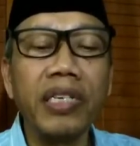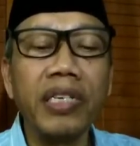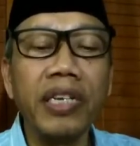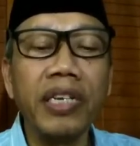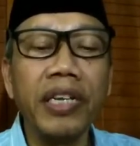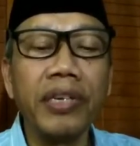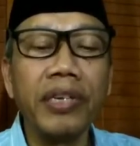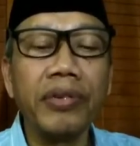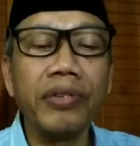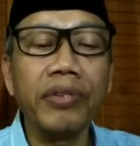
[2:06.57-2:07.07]

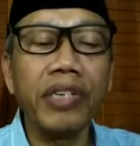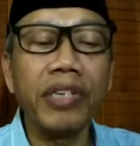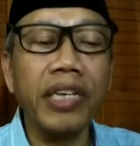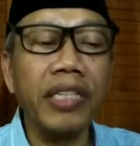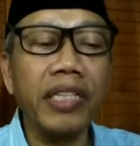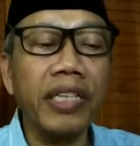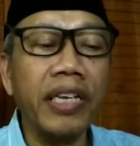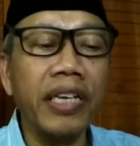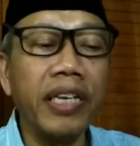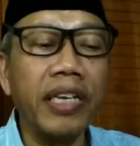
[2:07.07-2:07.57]

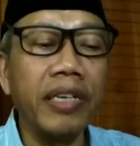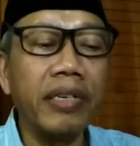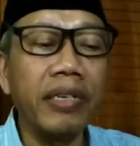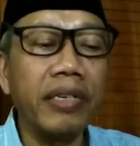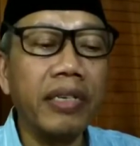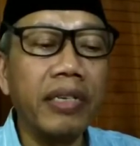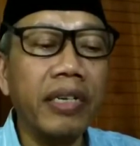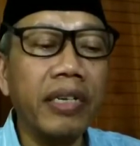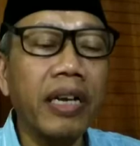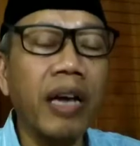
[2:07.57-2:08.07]
included
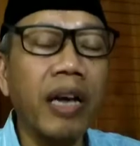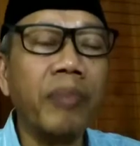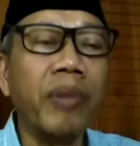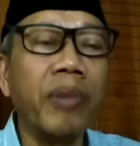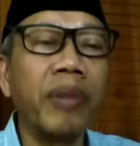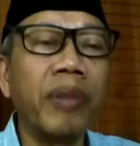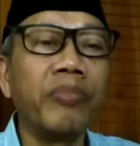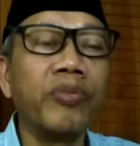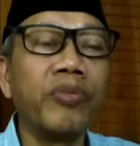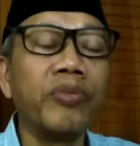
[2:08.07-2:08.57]
in
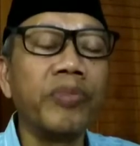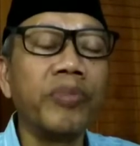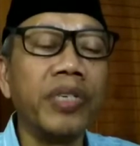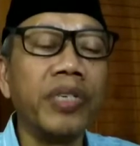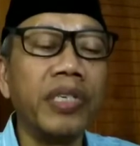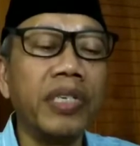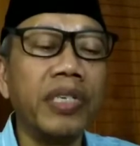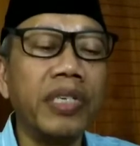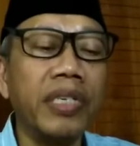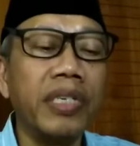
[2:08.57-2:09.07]
Kama
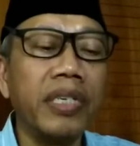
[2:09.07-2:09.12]
bumi,